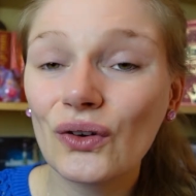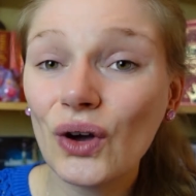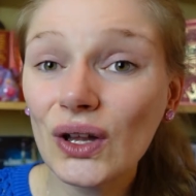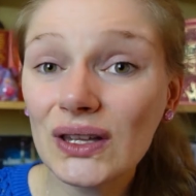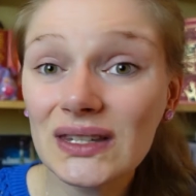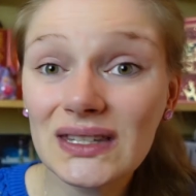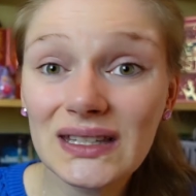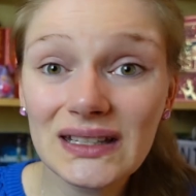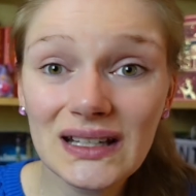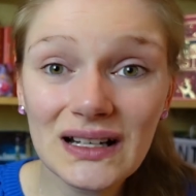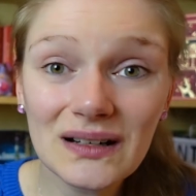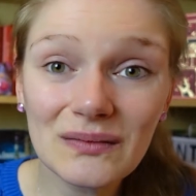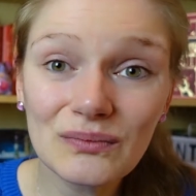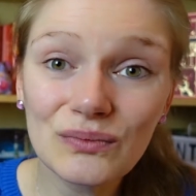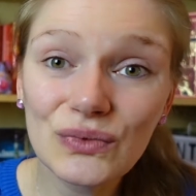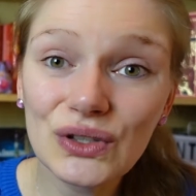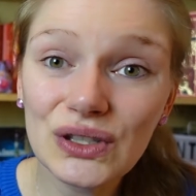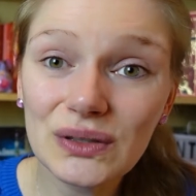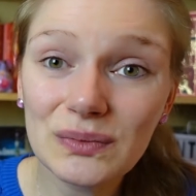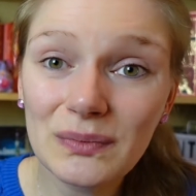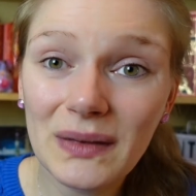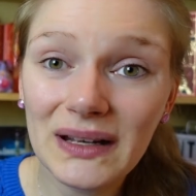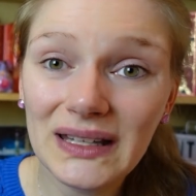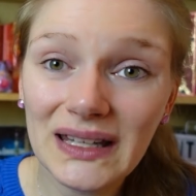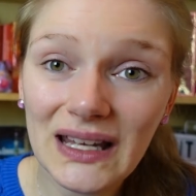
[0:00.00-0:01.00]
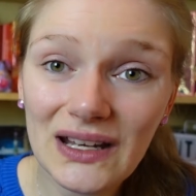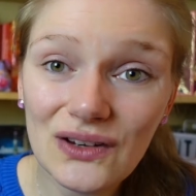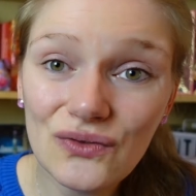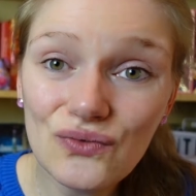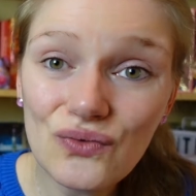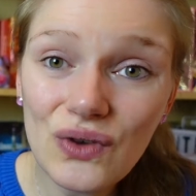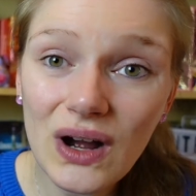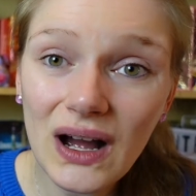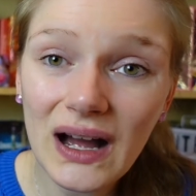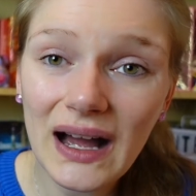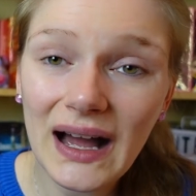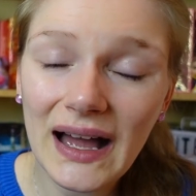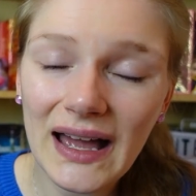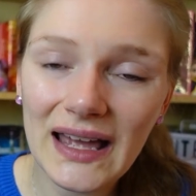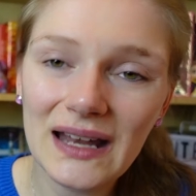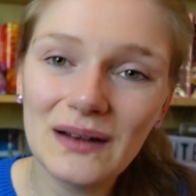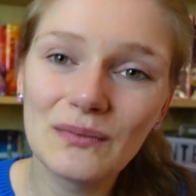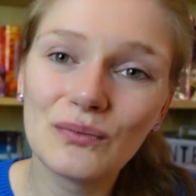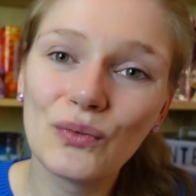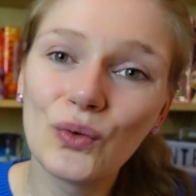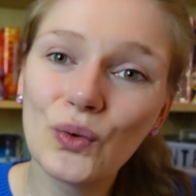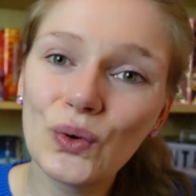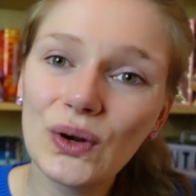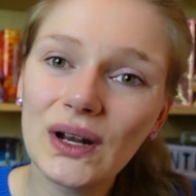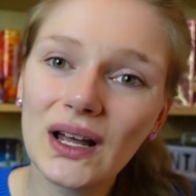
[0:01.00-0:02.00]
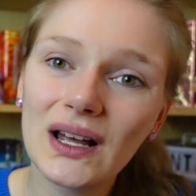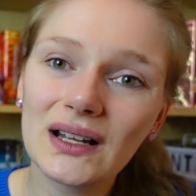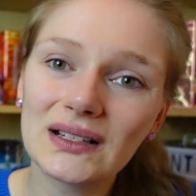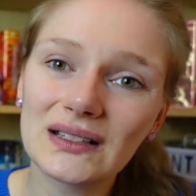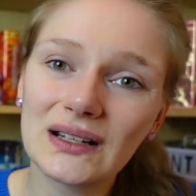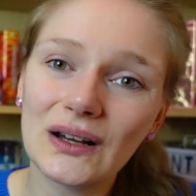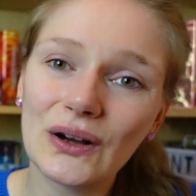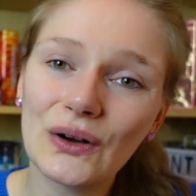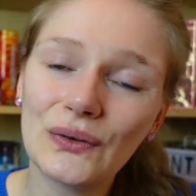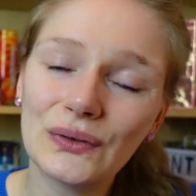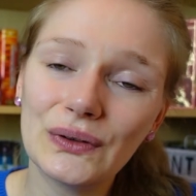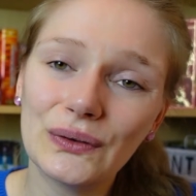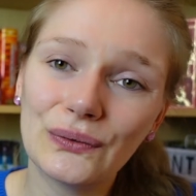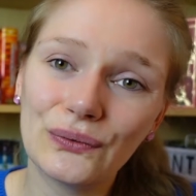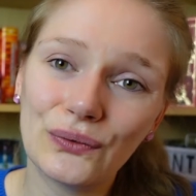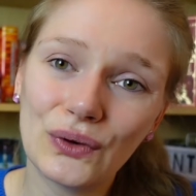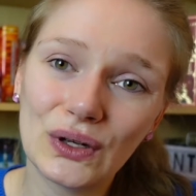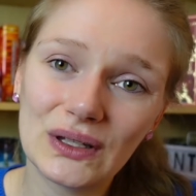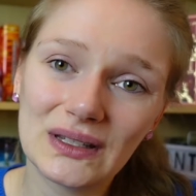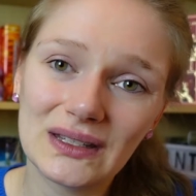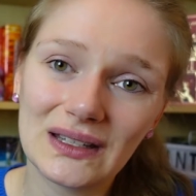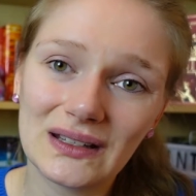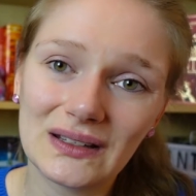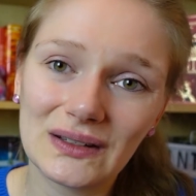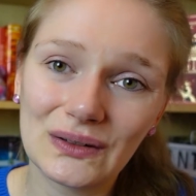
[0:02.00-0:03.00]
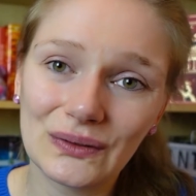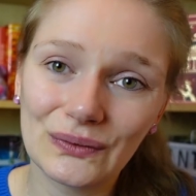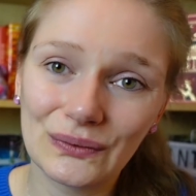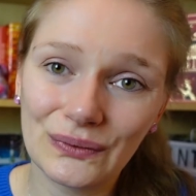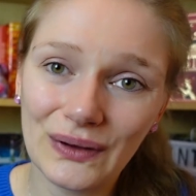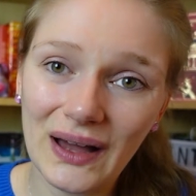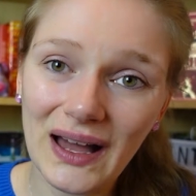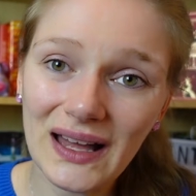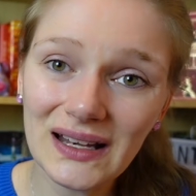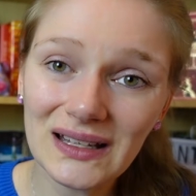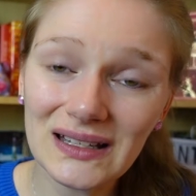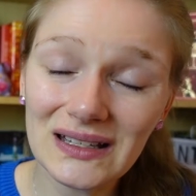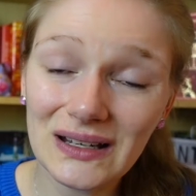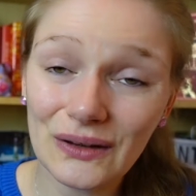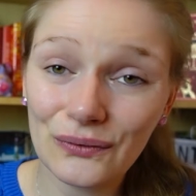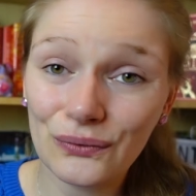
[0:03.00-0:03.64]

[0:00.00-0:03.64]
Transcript: Gott sei Dank muss man ja nur einen Monat auf die Fortsetzung warten.